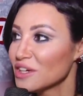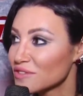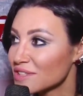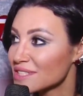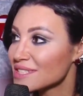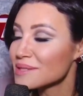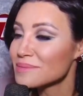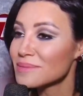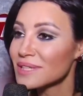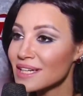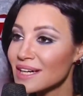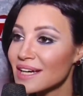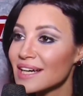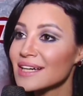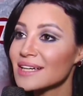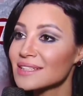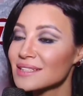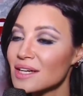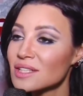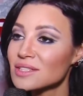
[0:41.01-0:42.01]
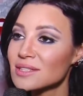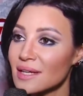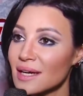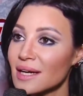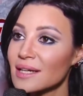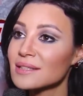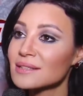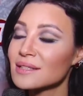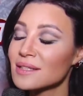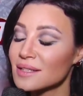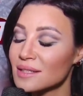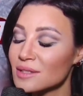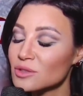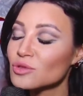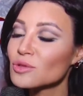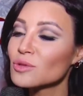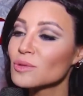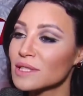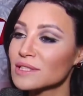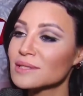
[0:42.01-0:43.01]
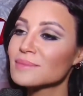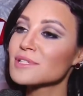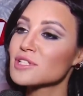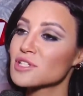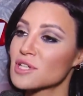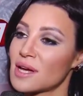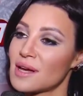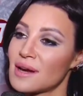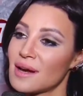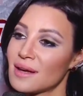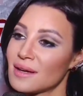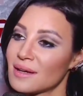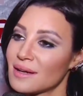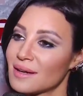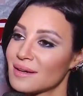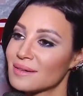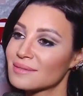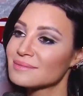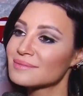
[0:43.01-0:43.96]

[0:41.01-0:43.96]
فدي من الحاجات اكتر حاجات اللي انا طول الوقت بشتغل عليها